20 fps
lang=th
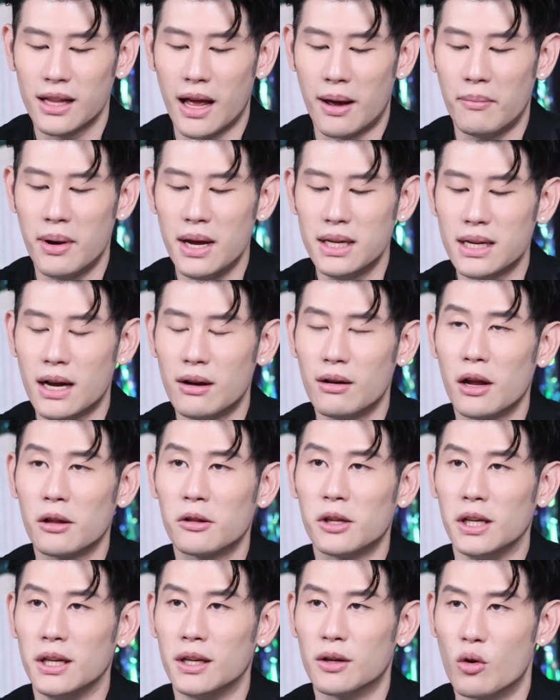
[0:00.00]
ทำให้ชาวรา
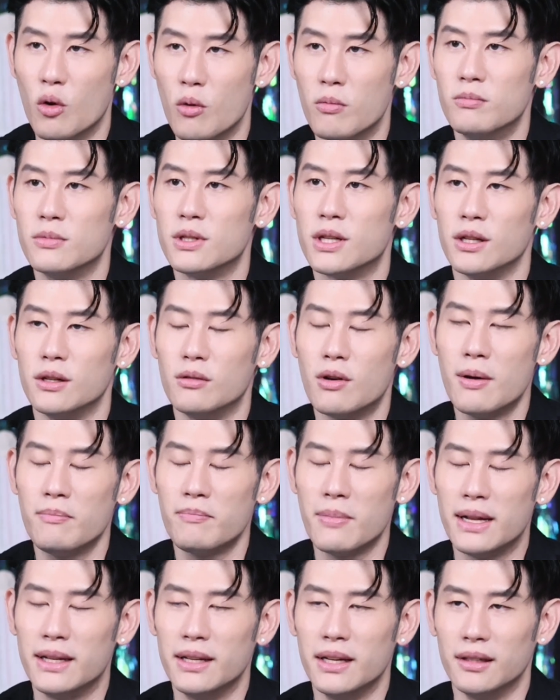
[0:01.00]
ศีกุมถือว่า
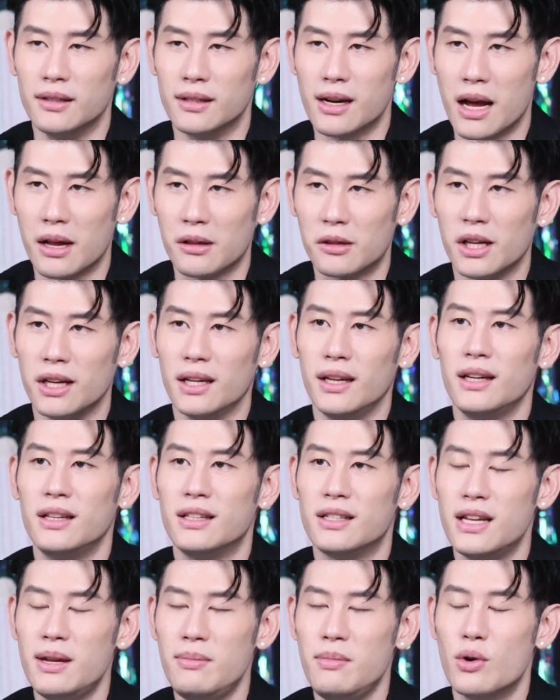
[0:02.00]
เป็นหนึ่งราศี
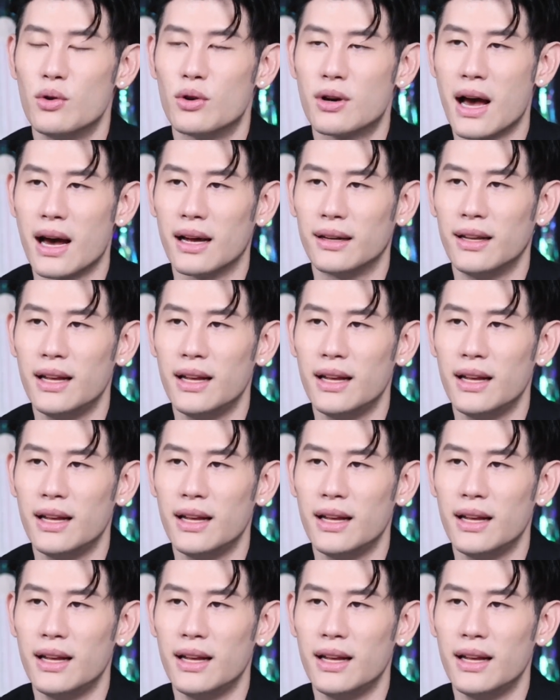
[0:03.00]
ที่มีโอกาส